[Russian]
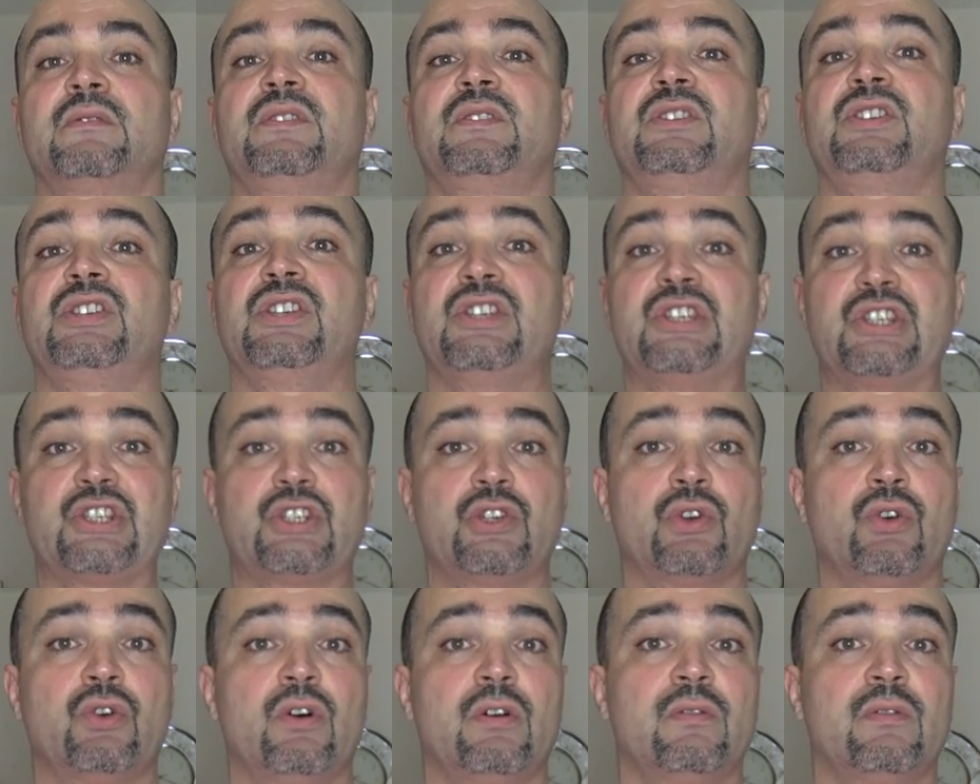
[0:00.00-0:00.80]

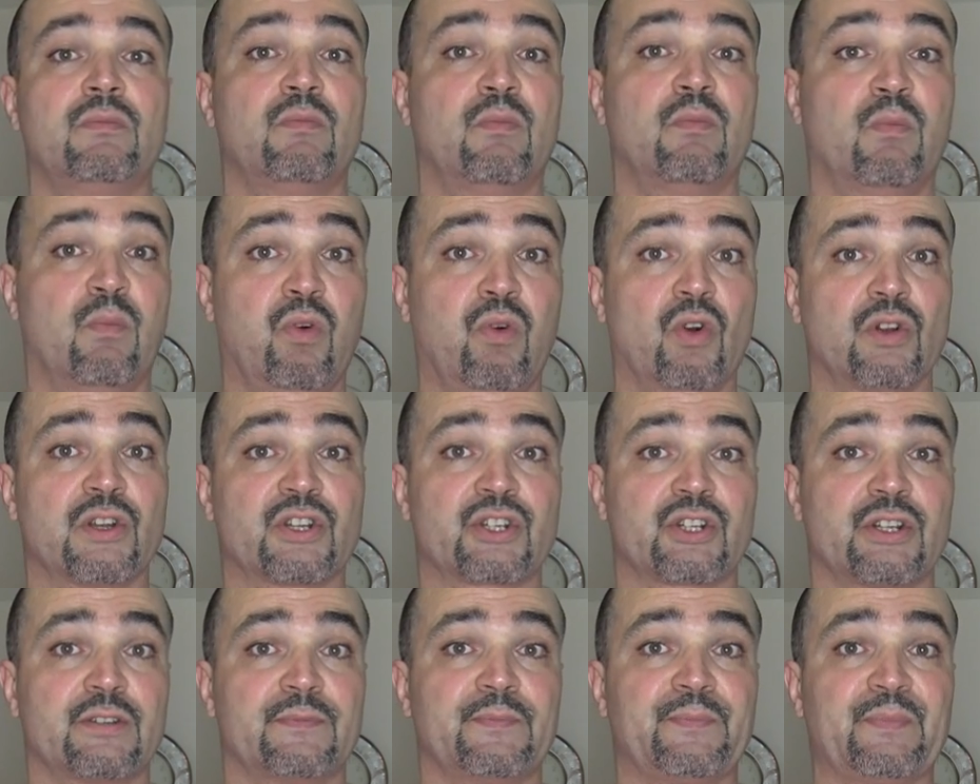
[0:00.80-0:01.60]
еще
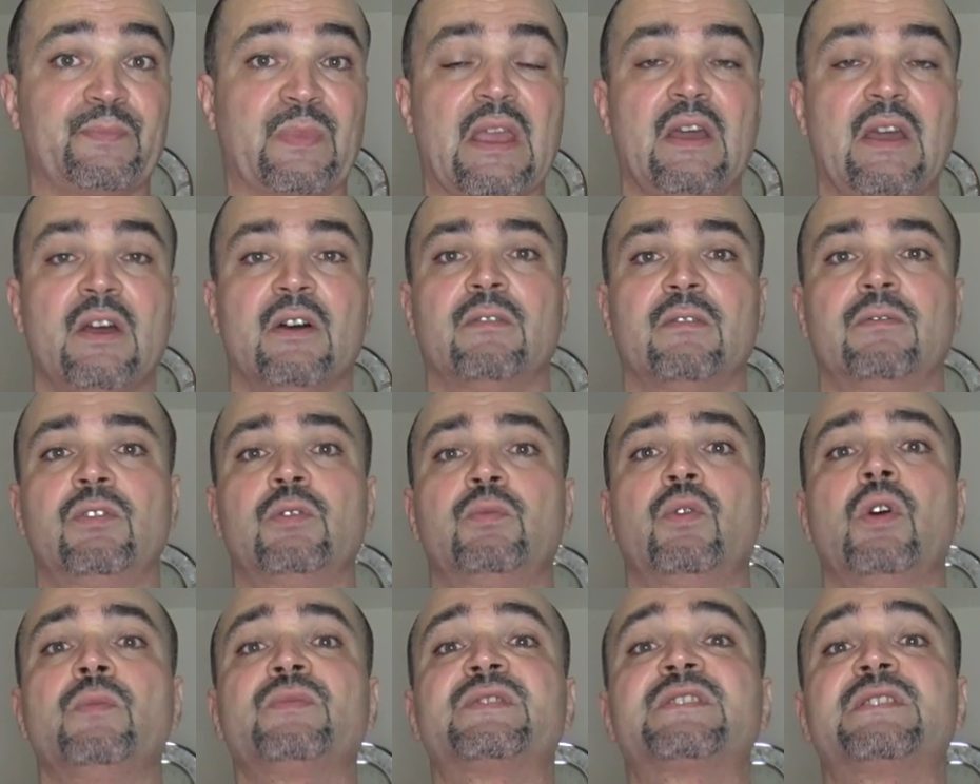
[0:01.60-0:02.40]
больше. В
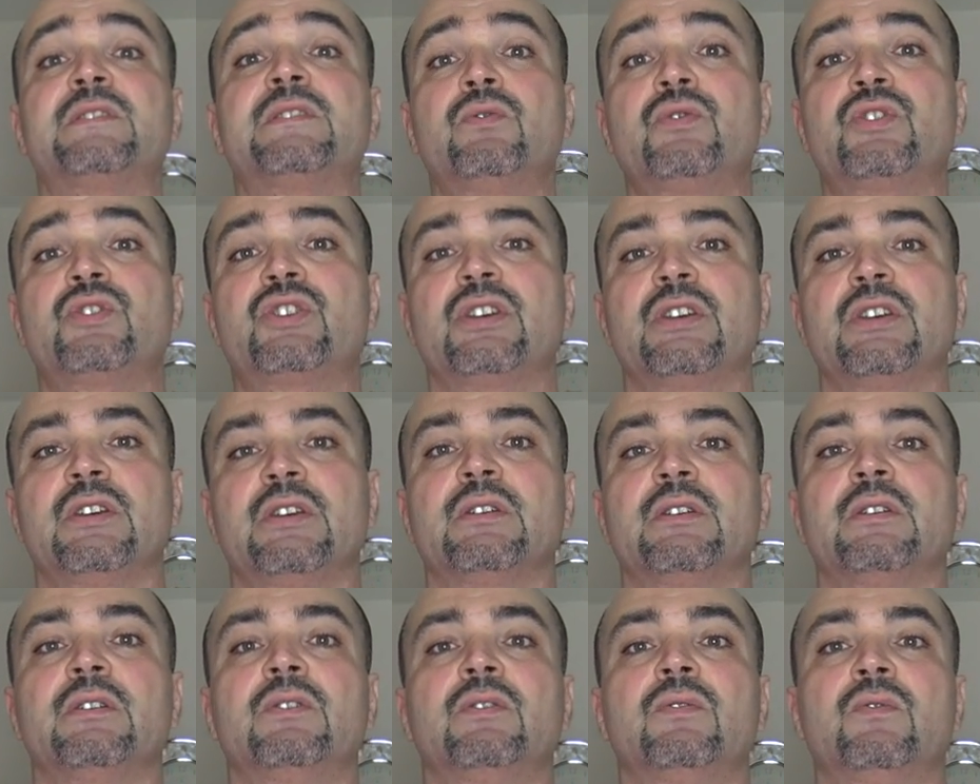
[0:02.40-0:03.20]
любом
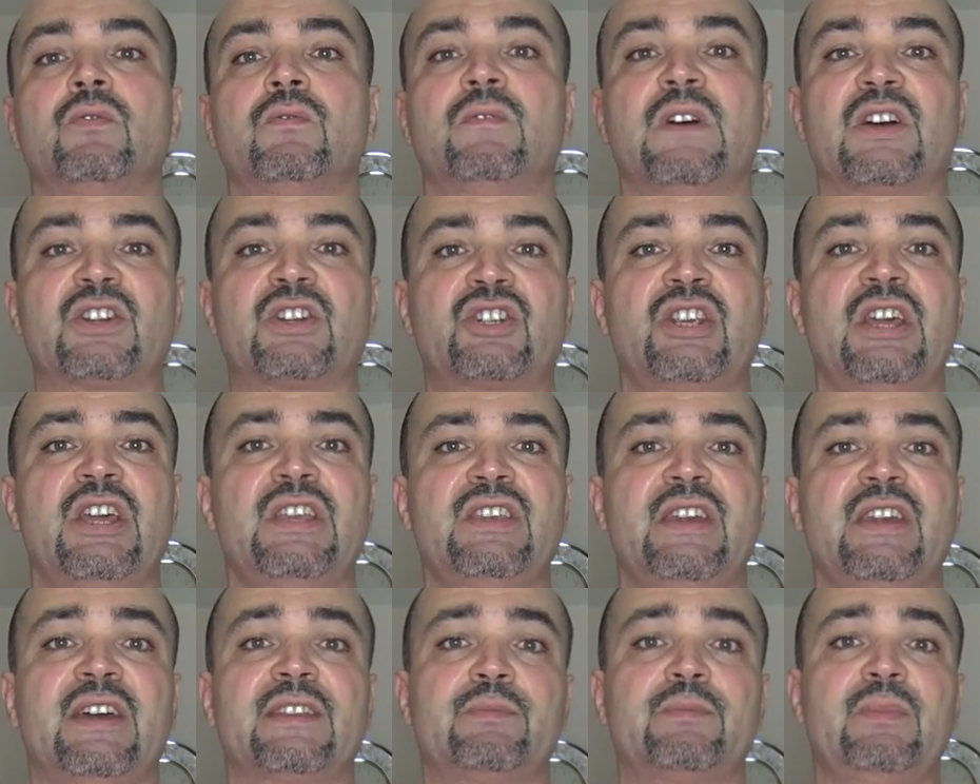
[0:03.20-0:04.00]
случае,
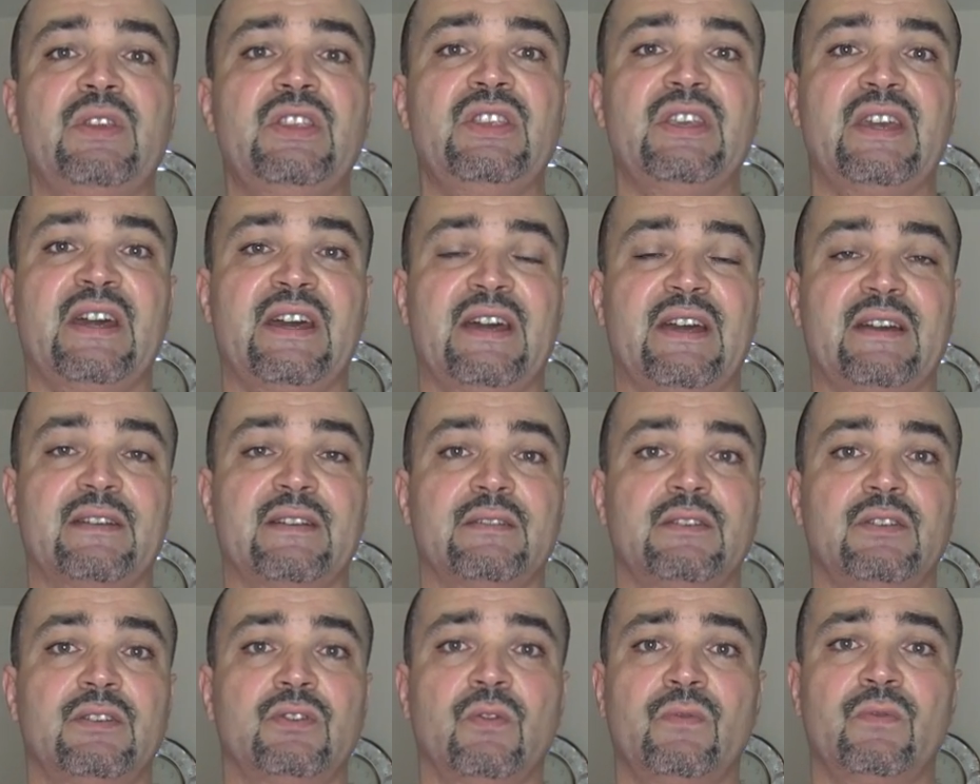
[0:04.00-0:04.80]
уважение от меня
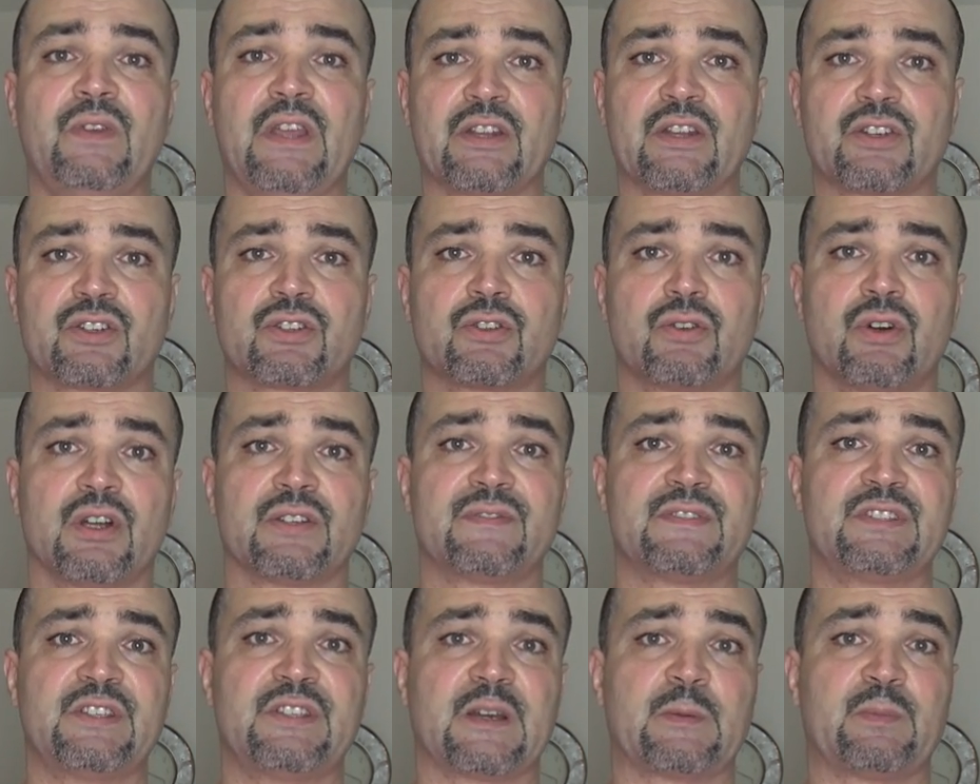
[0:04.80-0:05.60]
и уверен, что
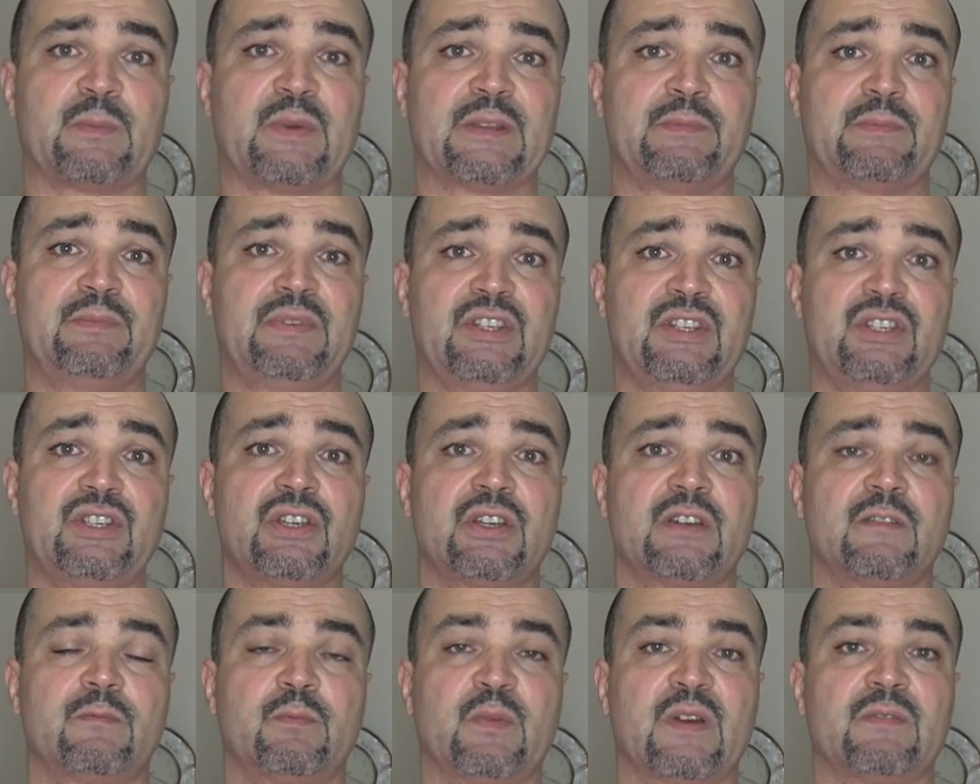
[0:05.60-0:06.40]
от всех
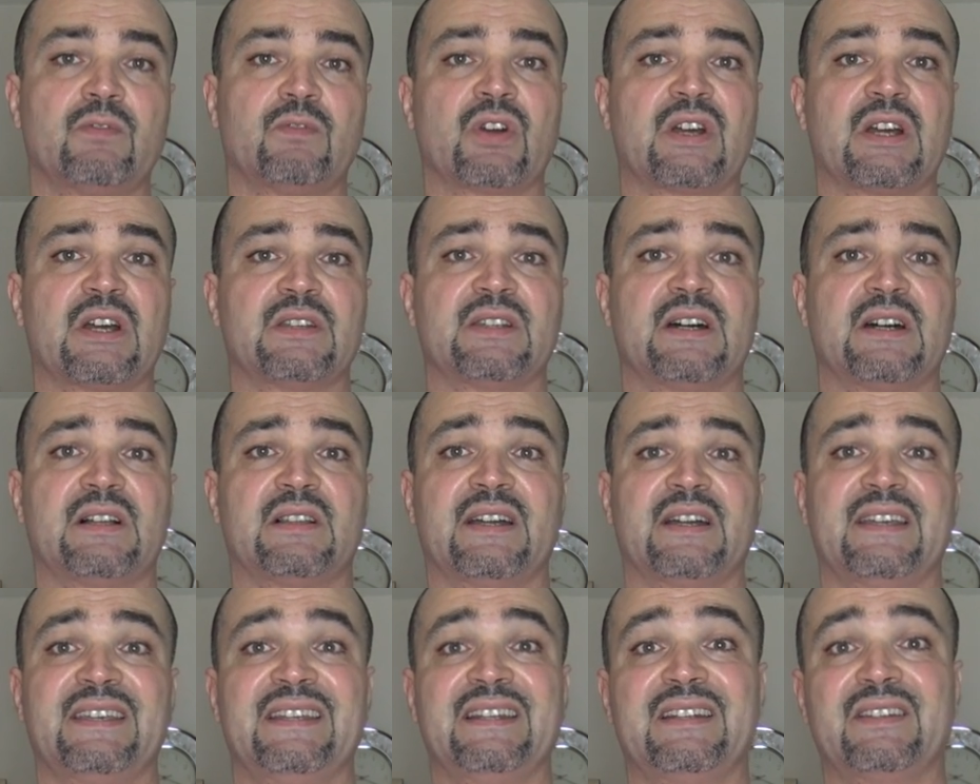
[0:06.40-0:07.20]
подписчиков моего
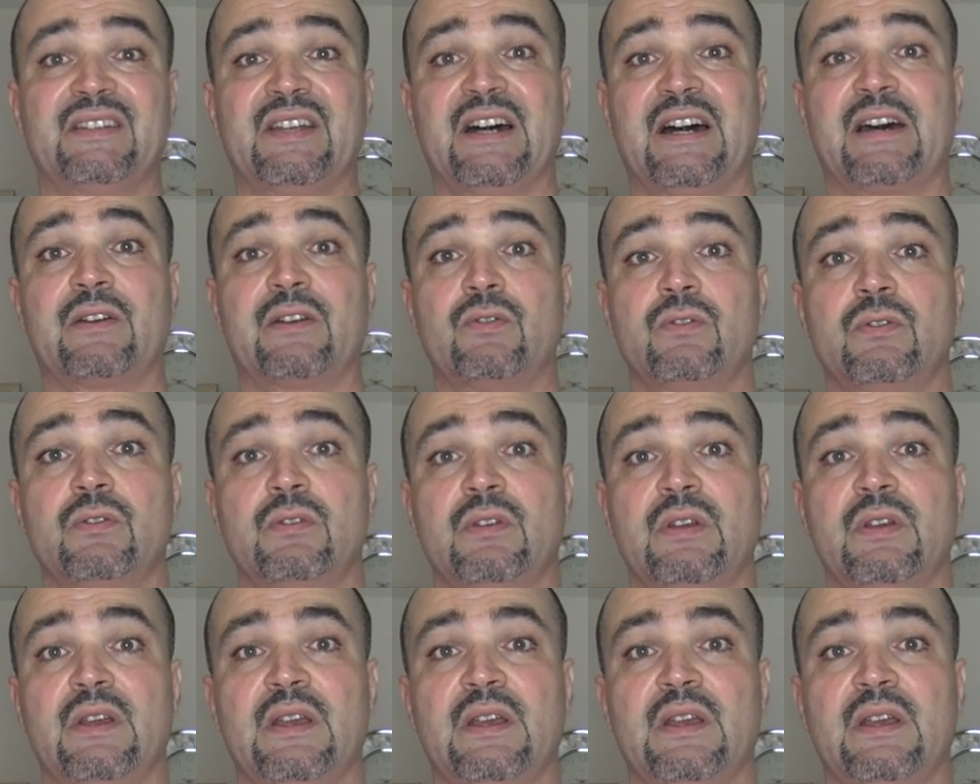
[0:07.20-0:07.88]
канала Ильдару.